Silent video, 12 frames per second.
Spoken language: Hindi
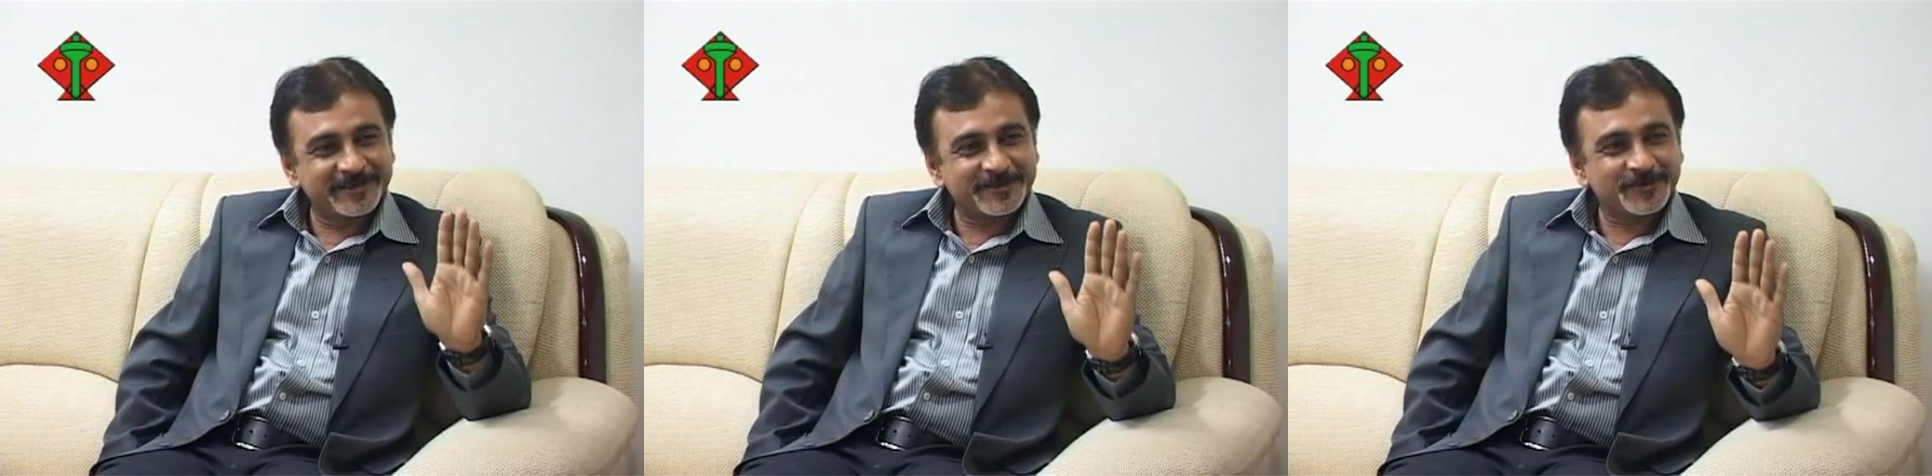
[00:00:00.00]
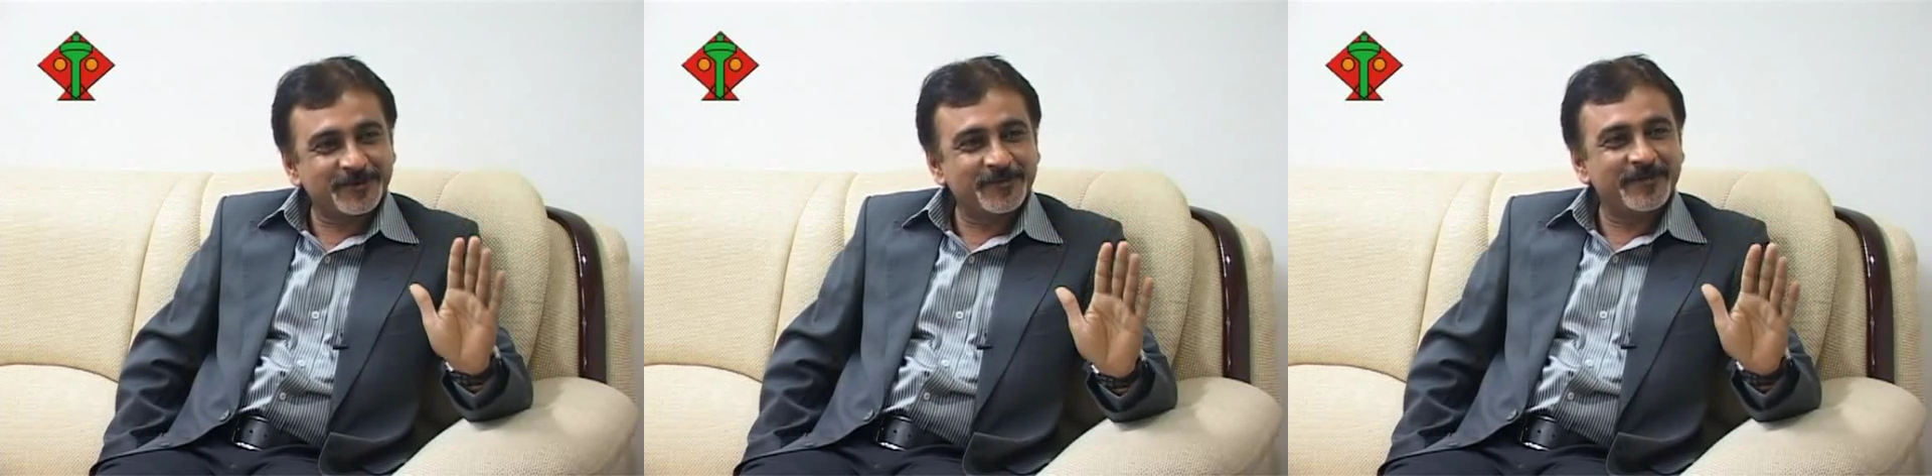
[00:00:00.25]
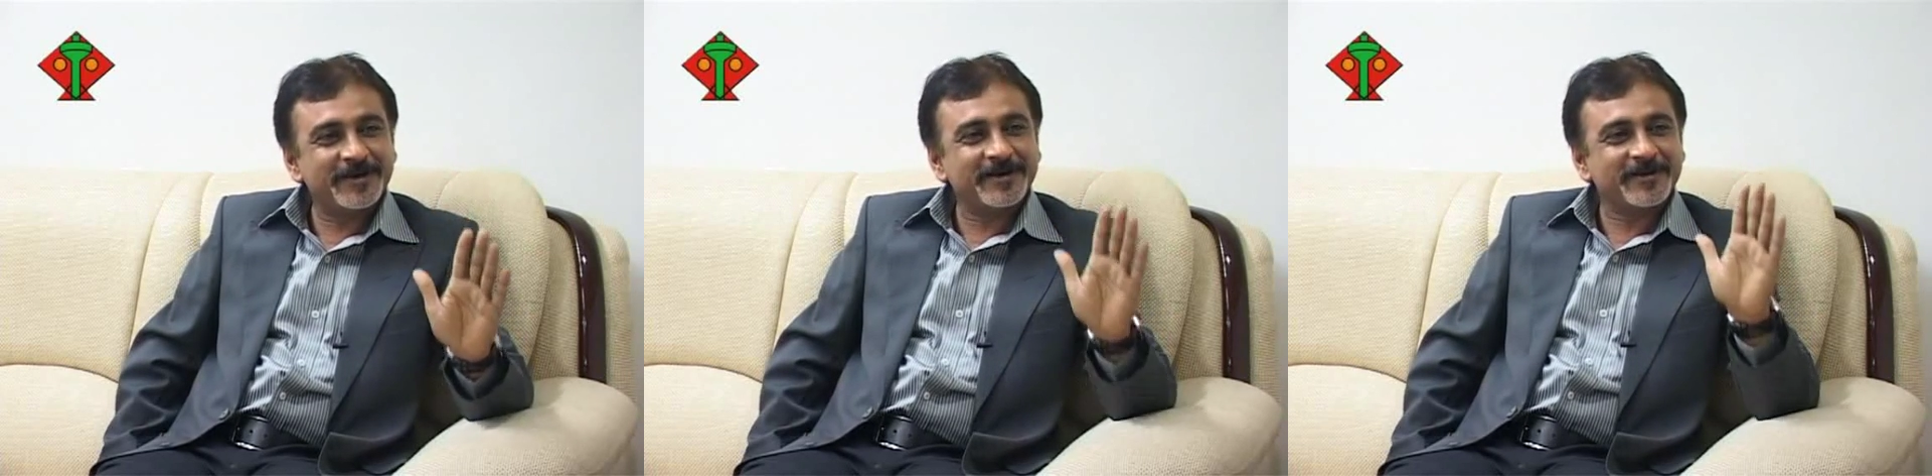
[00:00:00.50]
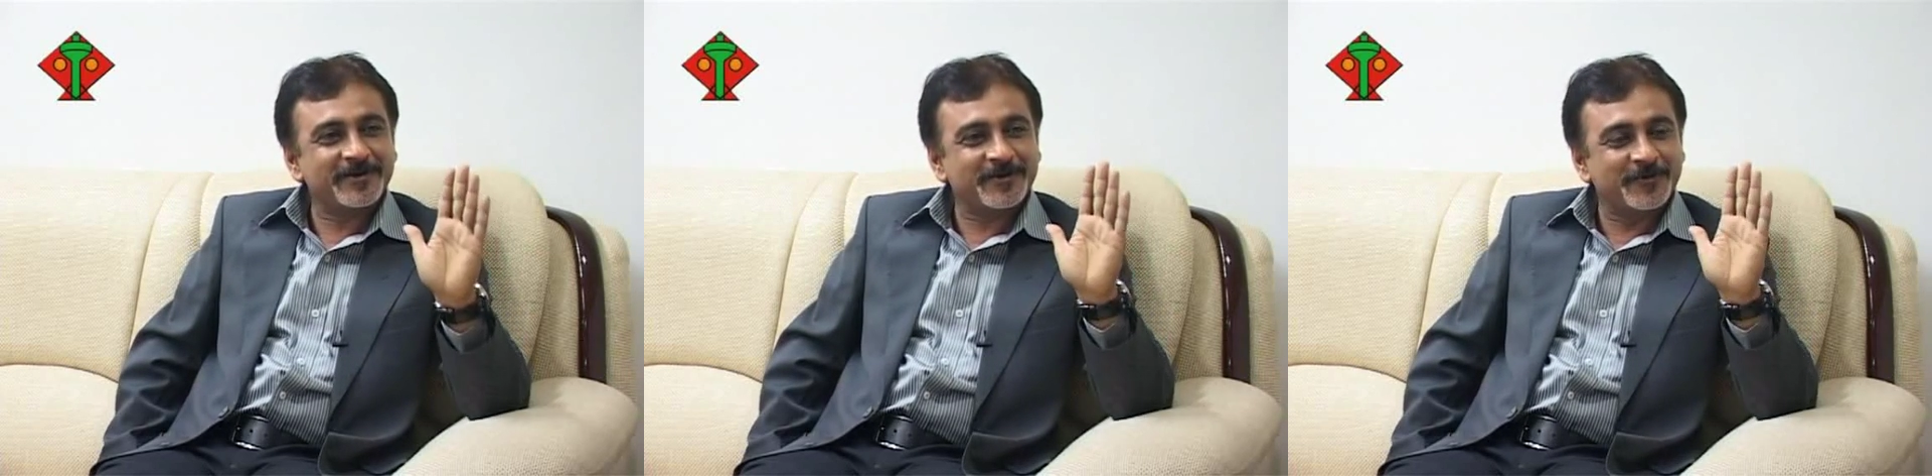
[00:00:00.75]
ही सोबर
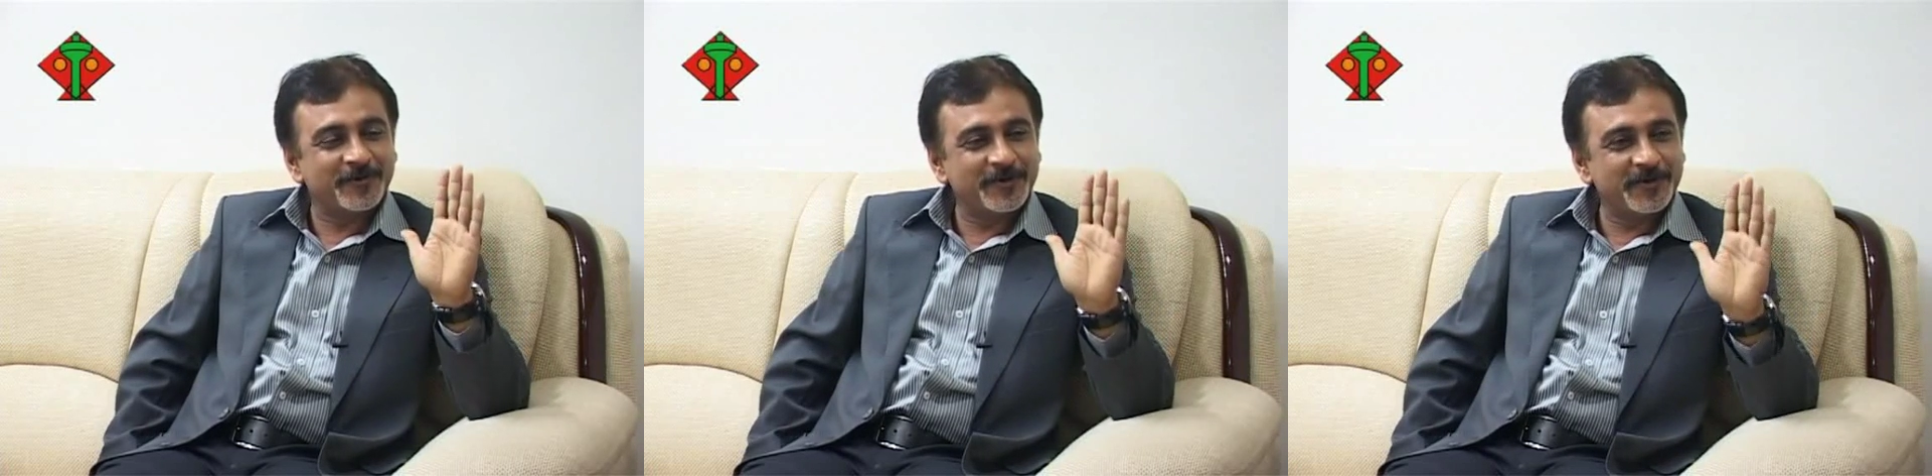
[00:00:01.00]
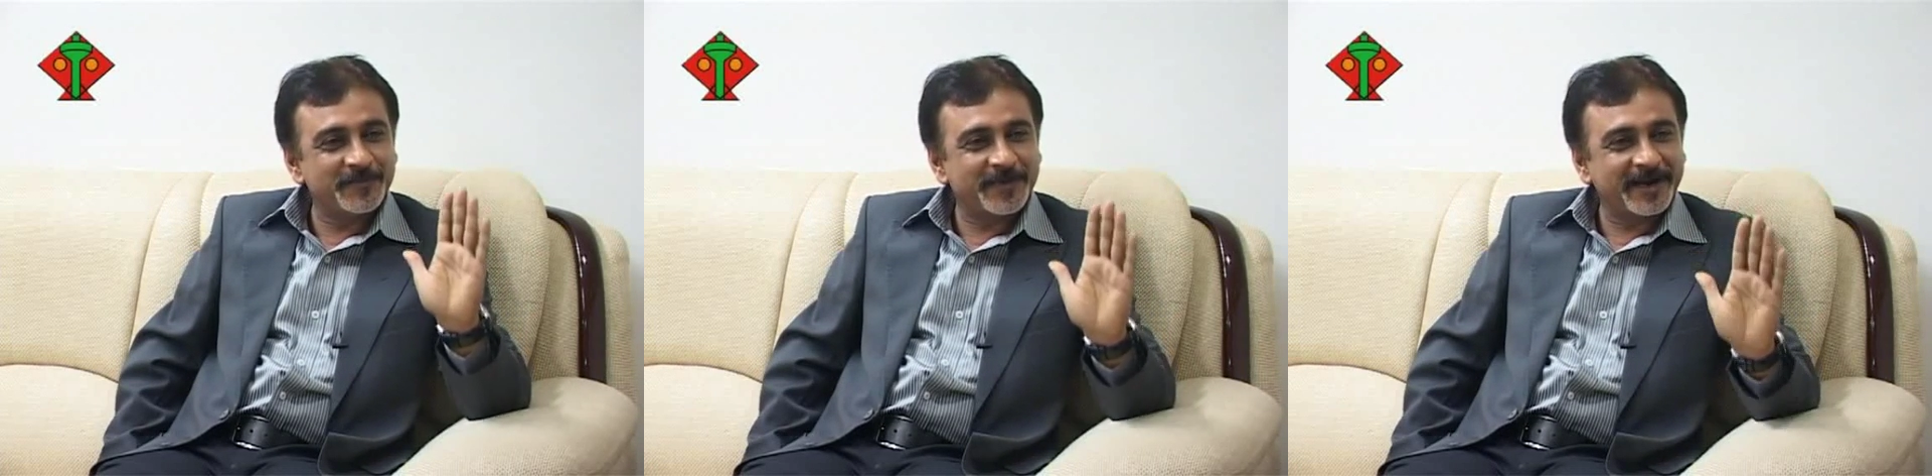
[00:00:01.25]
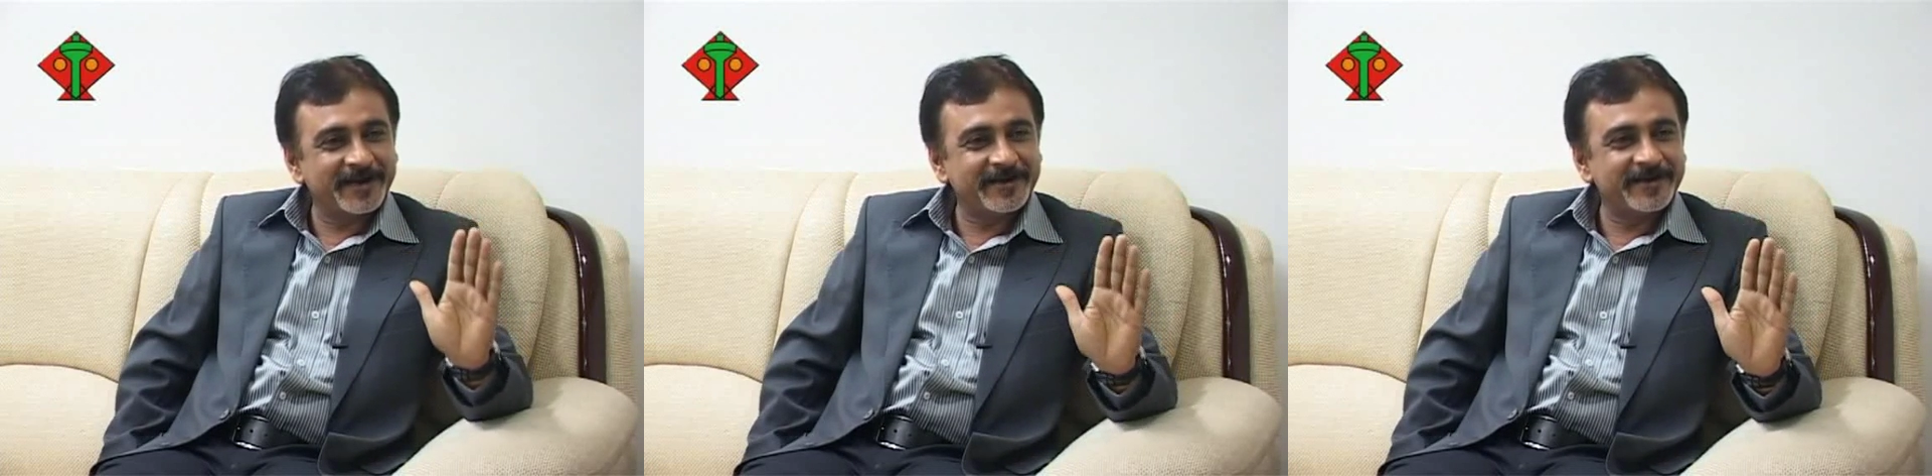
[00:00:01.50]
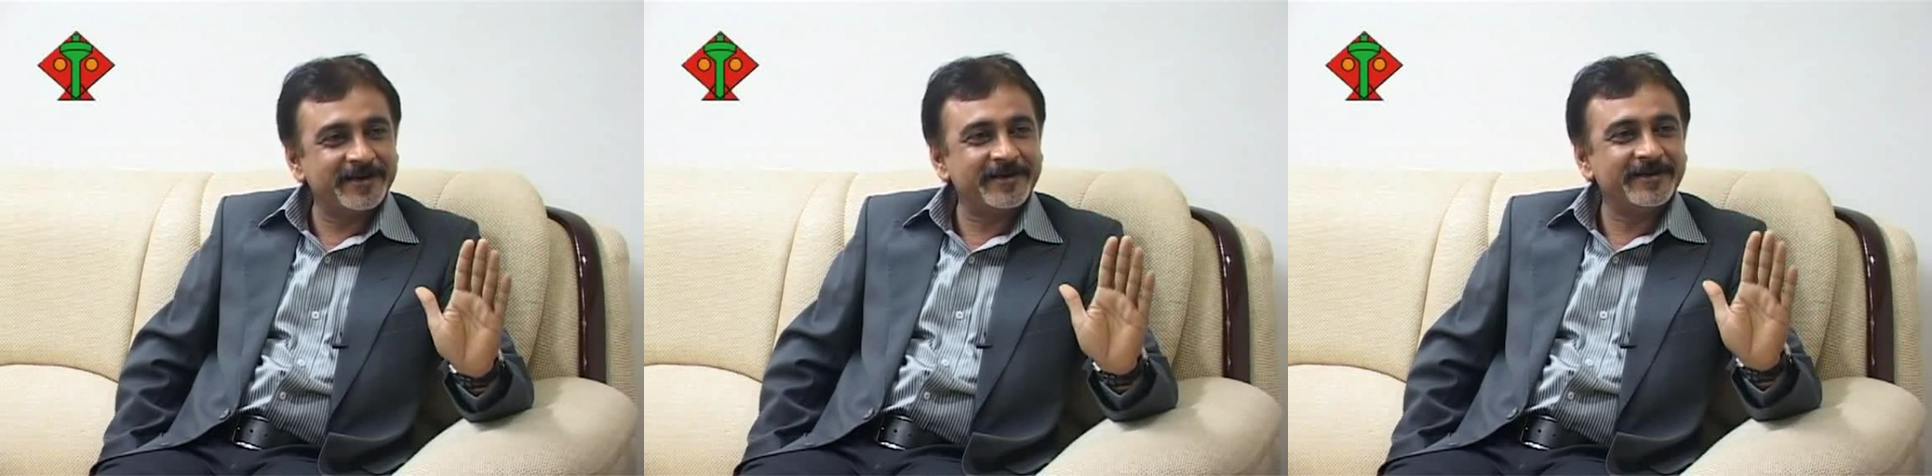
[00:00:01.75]
कूल
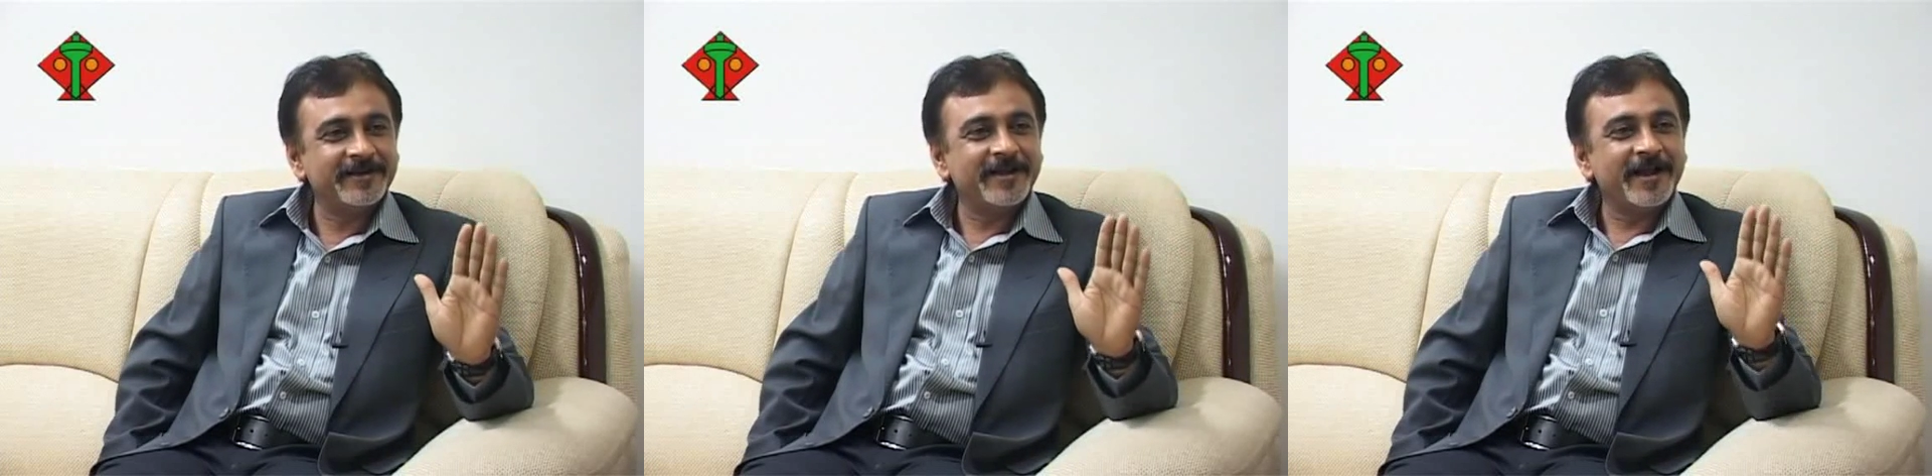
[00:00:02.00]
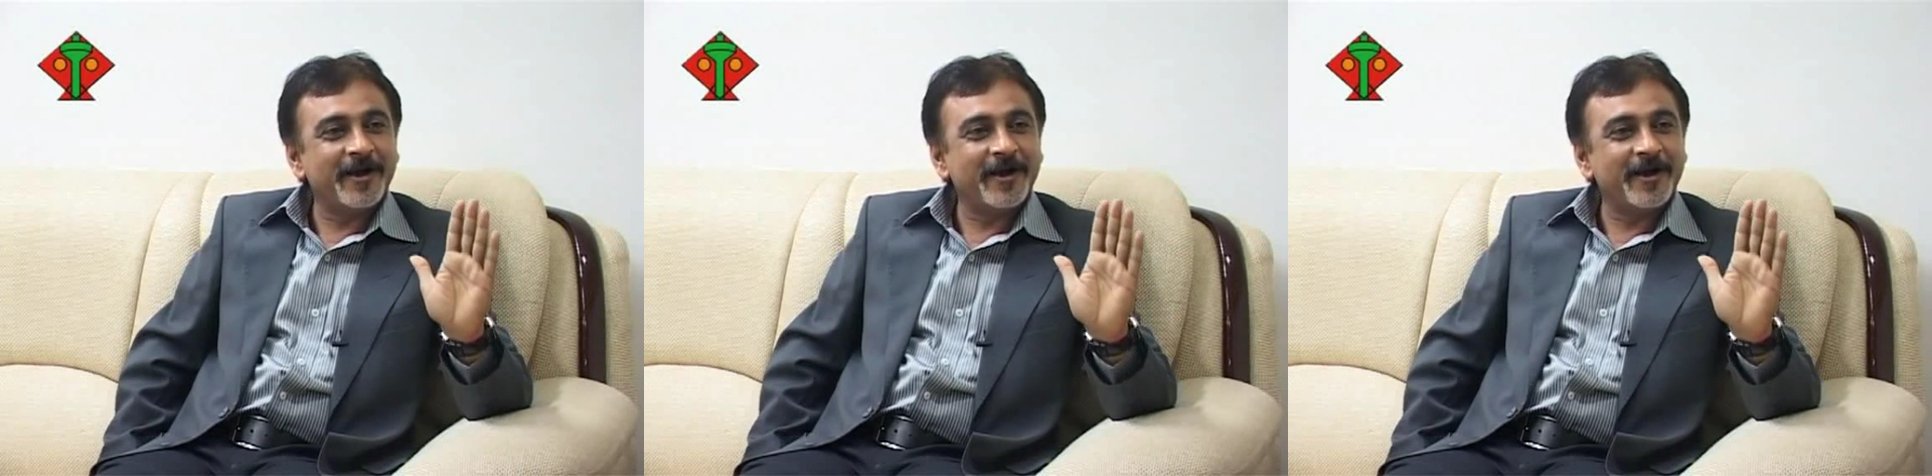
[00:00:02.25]
माइंडेड